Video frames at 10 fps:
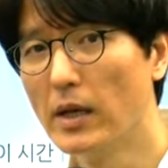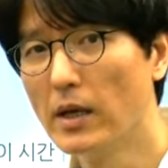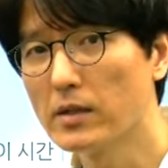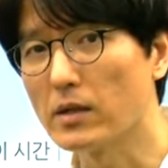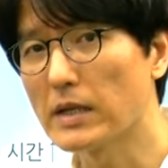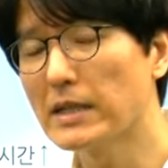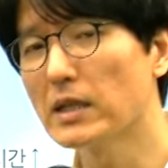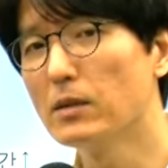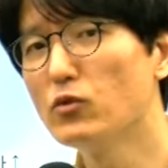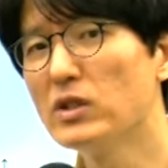그래서 사실
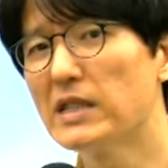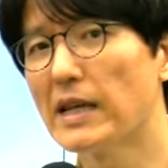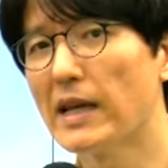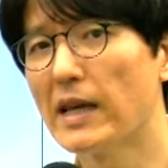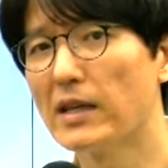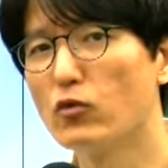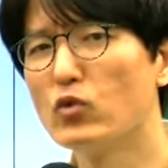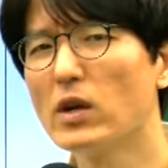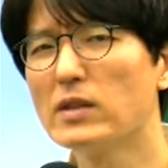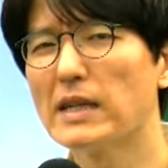이 문제의
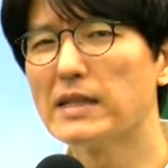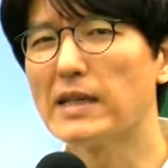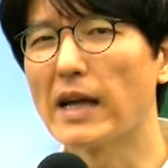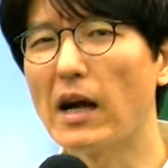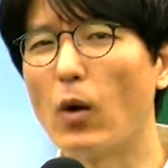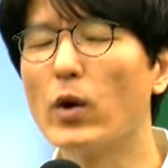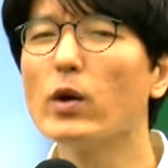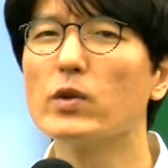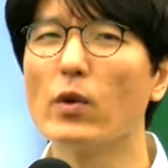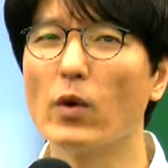유형 자체가
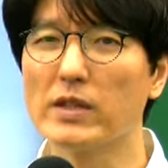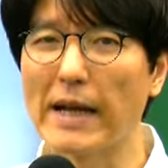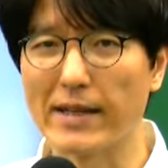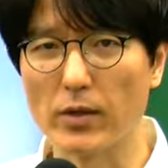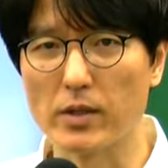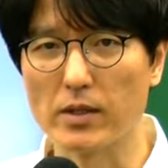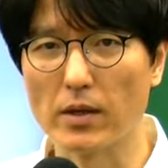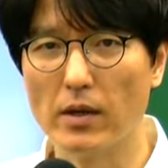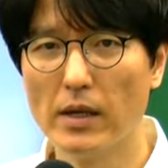어려웠던 것은 아니거든요.